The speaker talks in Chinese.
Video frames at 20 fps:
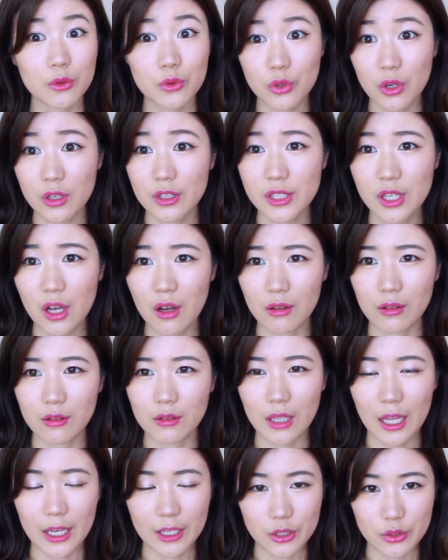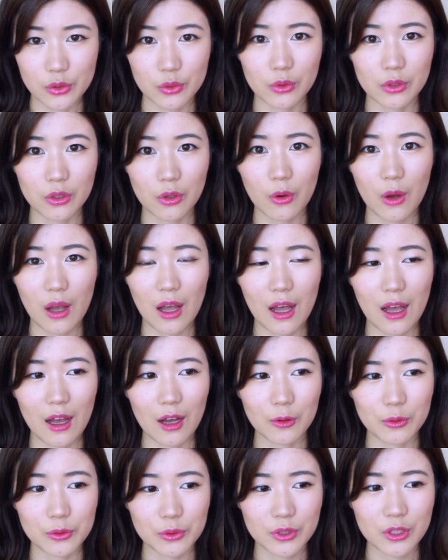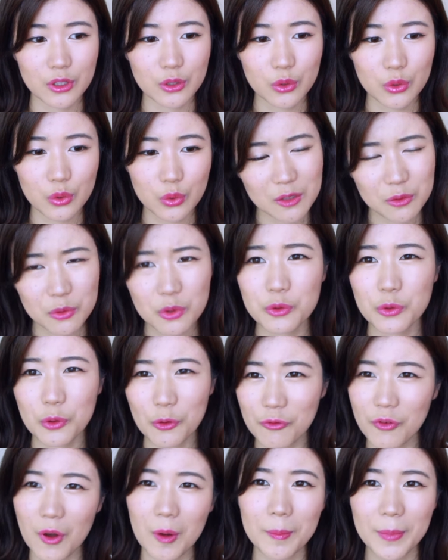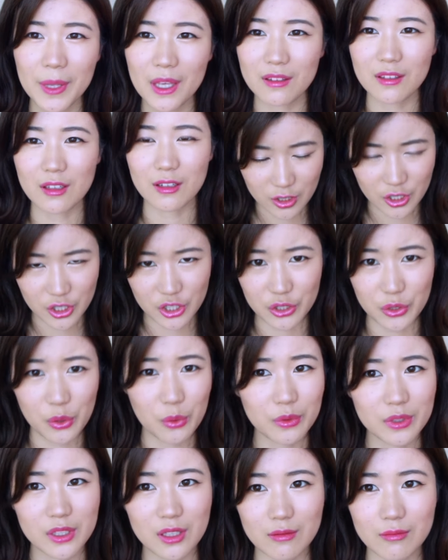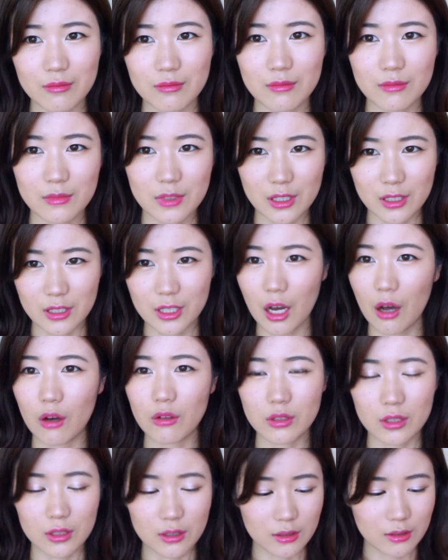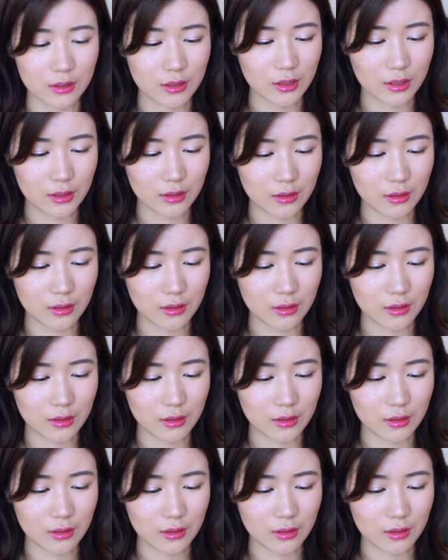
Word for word: 妆效来说的话，我觉得最最方便的、实用性极高的